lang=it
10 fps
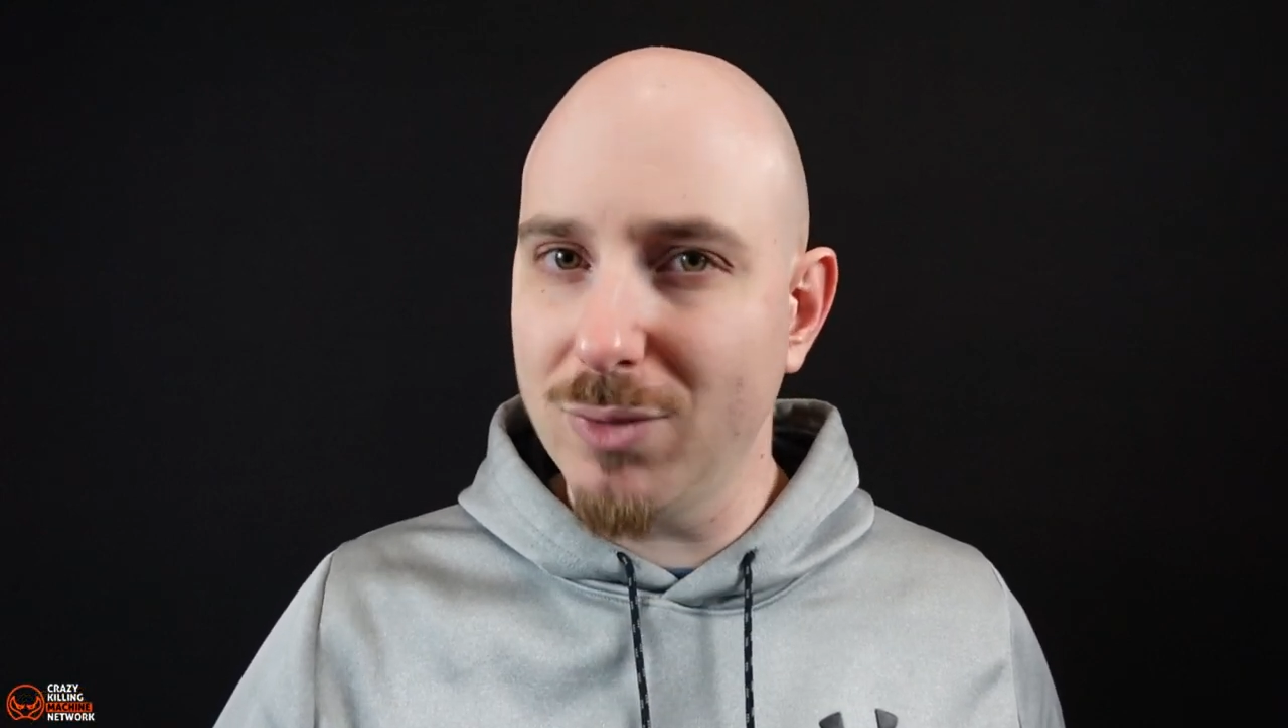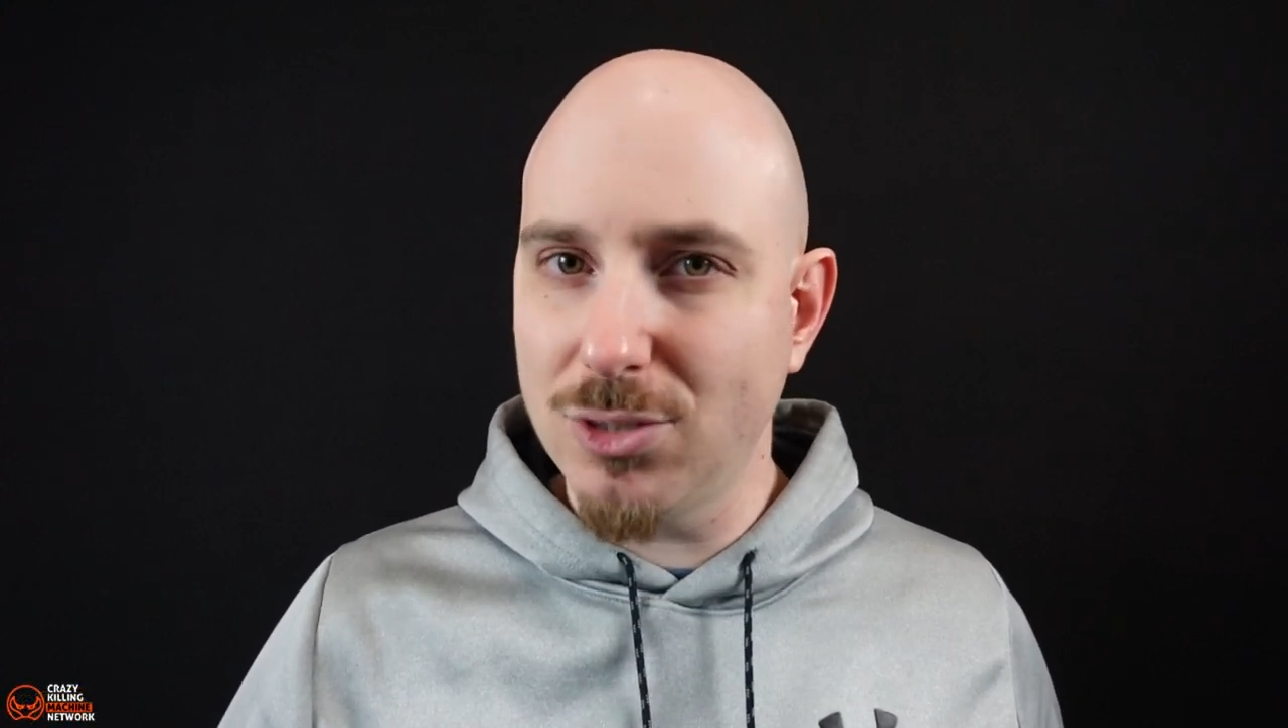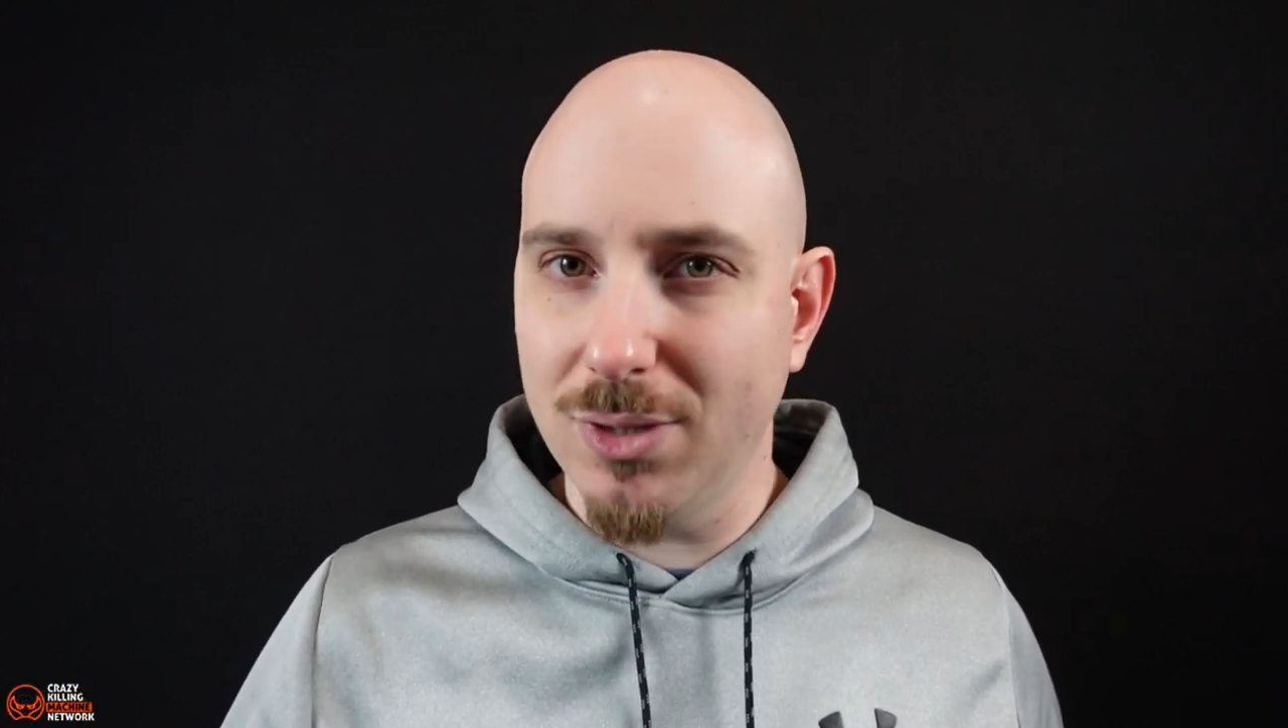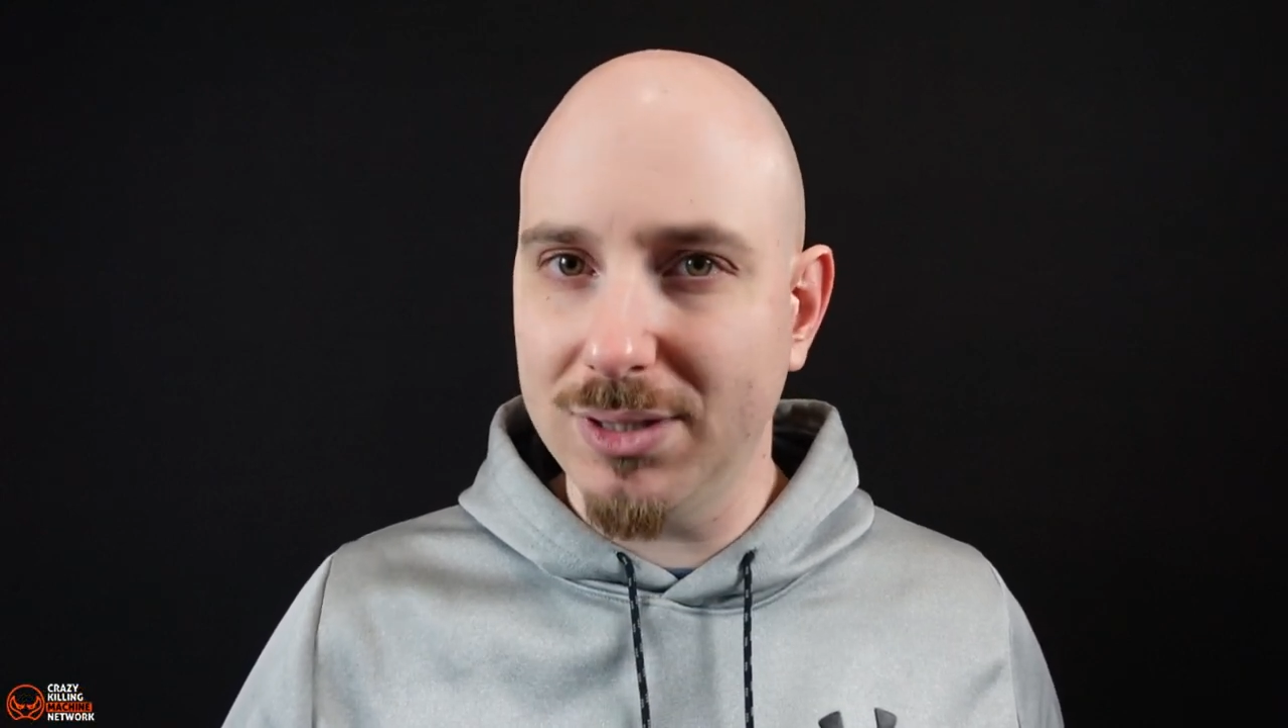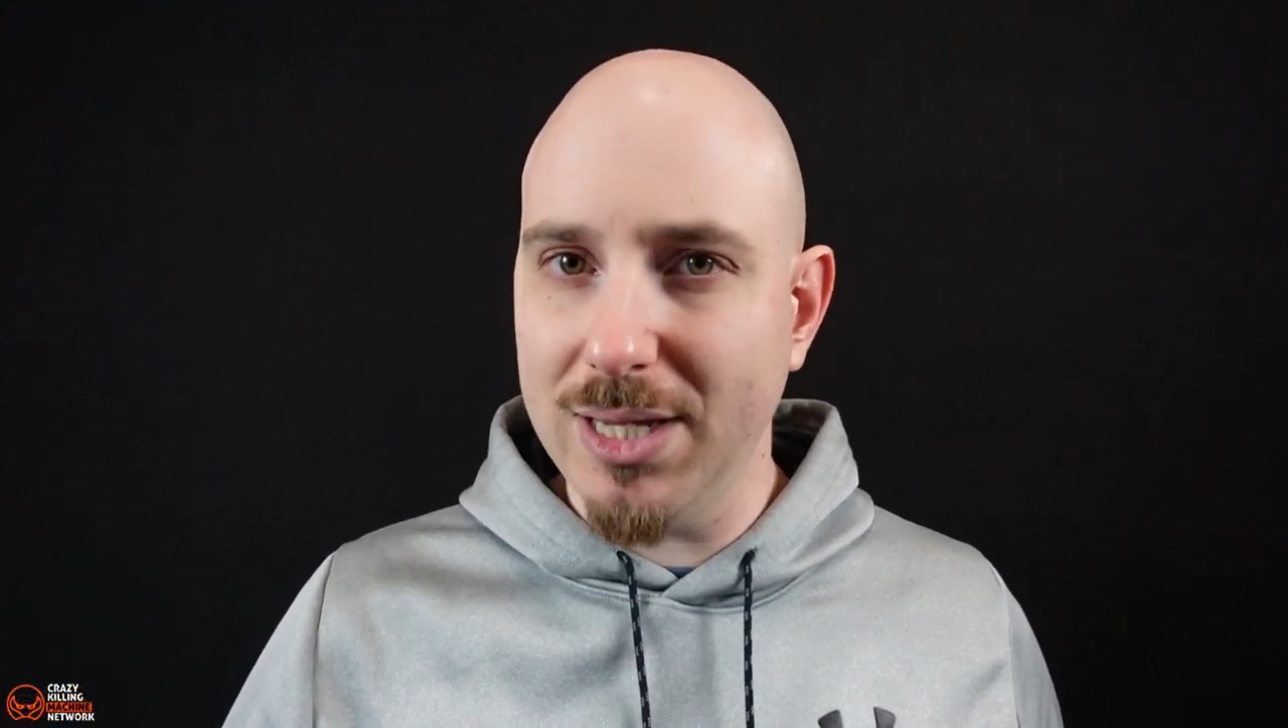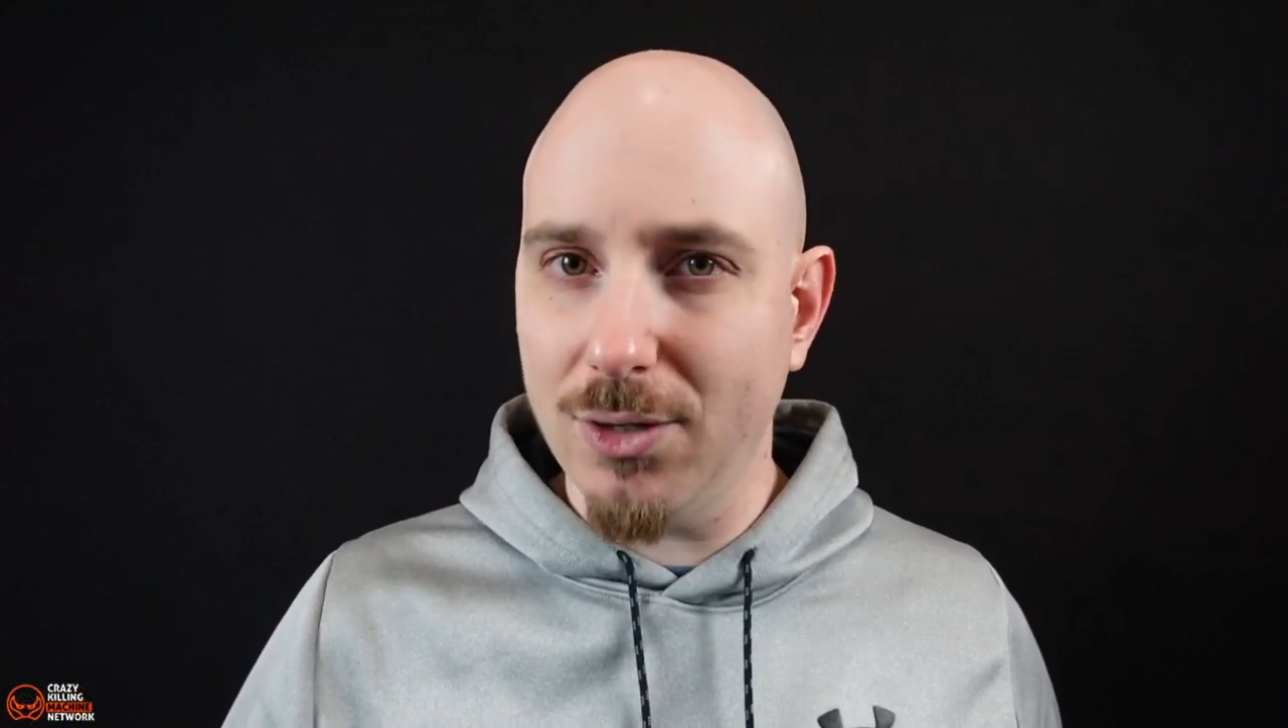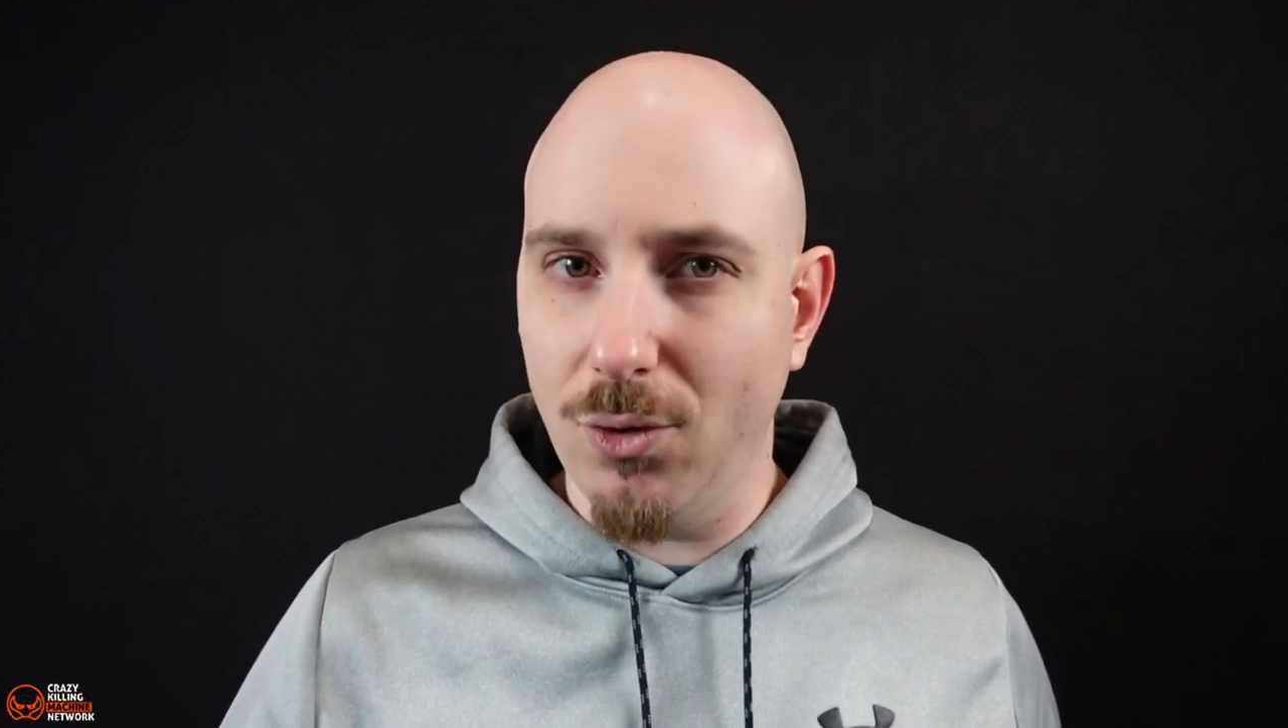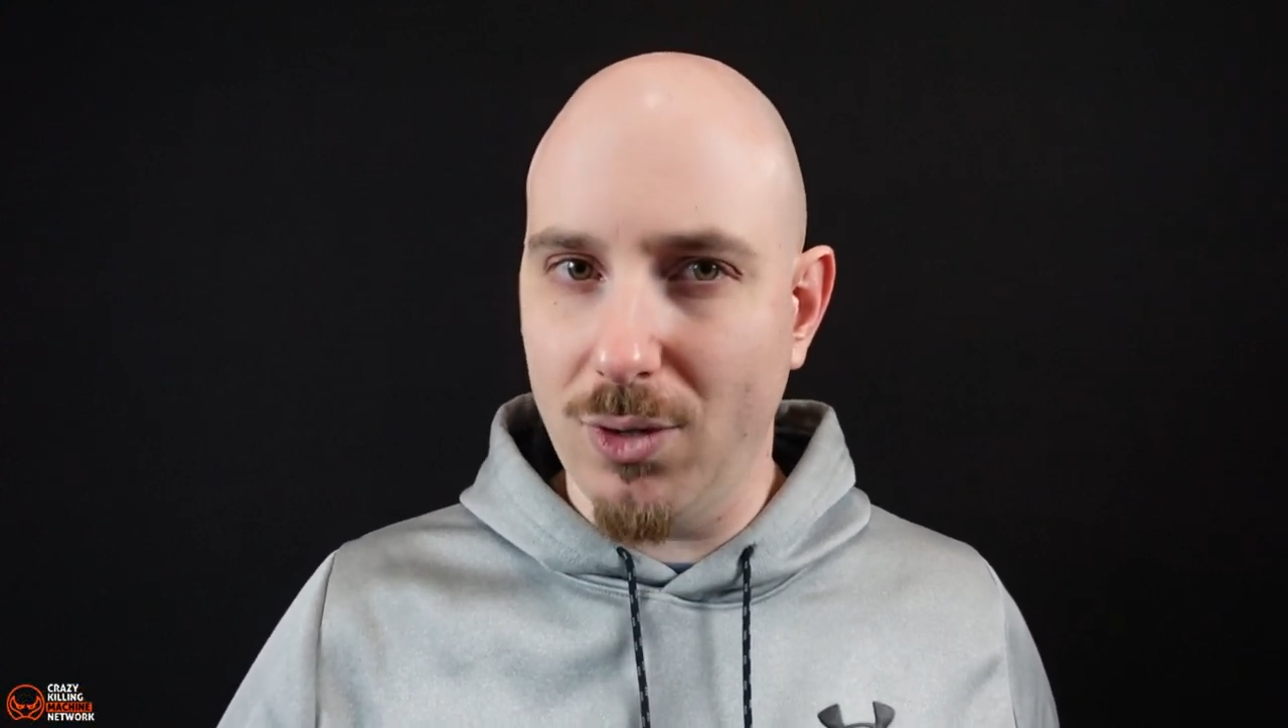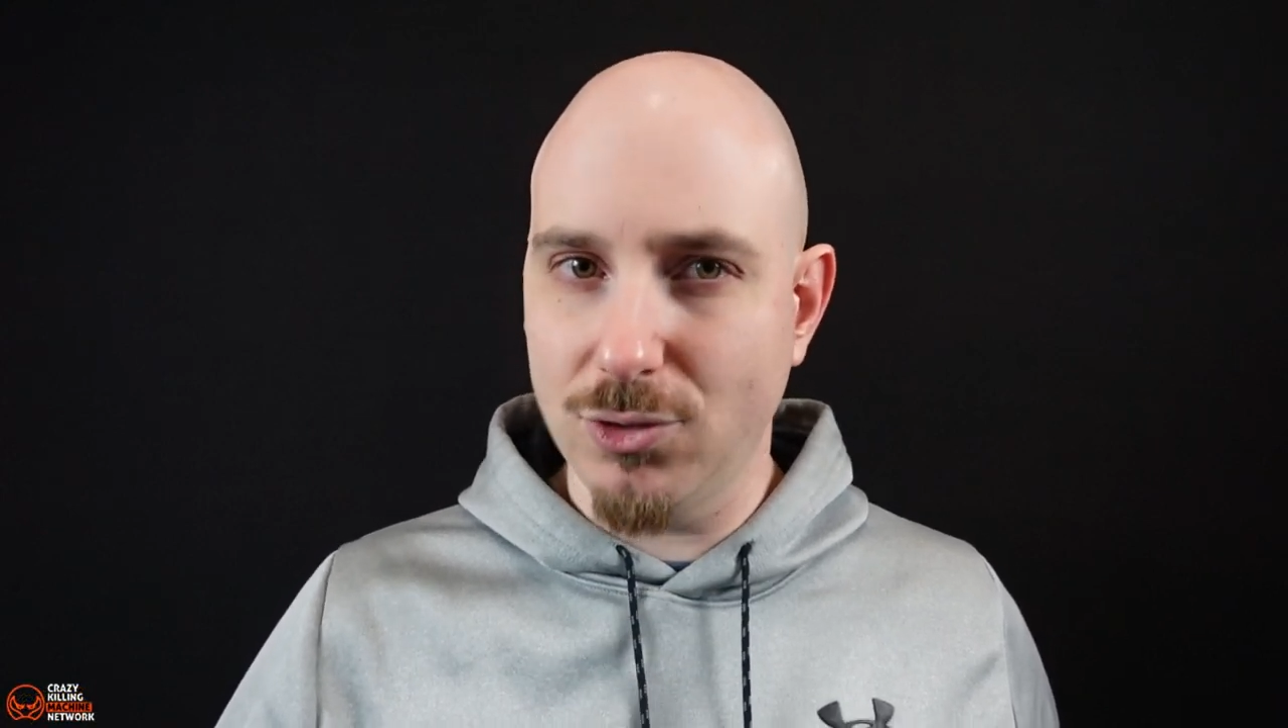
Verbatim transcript: questo articolo